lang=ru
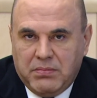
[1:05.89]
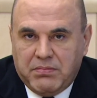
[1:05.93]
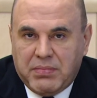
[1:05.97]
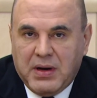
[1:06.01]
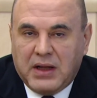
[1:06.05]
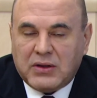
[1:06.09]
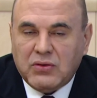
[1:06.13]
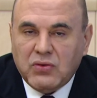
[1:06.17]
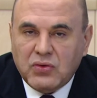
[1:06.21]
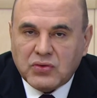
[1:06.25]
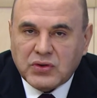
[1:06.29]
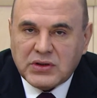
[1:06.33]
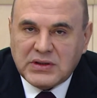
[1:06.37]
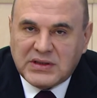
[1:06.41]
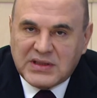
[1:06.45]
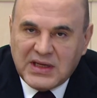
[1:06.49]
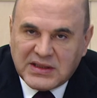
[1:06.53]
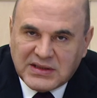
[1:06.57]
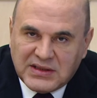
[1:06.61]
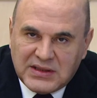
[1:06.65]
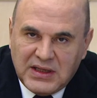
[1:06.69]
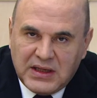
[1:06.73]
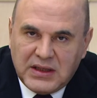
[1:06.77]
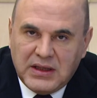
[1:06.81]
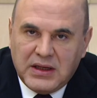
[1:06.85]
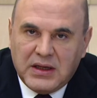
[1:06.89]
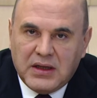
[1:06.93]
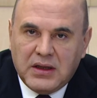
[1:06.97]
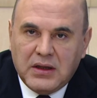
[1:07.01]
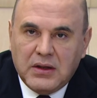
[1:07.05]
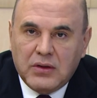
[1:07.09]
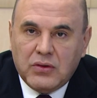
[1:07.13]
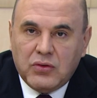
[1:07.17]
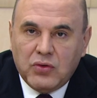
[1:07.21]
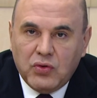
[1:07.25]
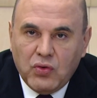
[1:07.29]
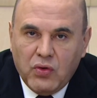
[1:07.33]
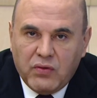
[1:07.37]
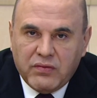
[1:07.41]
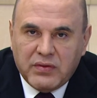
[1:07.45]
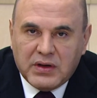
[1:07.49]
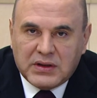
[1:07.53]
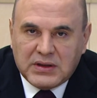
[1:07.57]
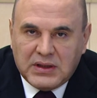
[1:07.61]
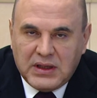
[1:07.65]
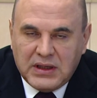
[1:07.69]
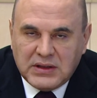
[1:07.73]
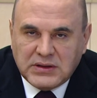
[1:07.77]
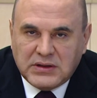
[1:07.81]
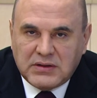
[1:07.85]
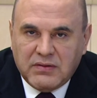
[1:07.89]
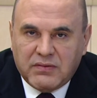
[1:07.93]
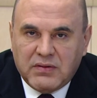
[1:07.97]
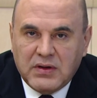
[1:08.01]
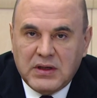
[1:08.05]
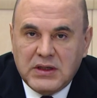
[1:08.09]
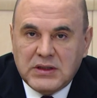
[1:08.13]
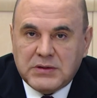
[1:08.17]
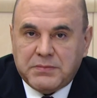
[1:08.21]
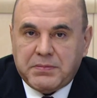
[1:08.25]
продолжить создание новых тестов,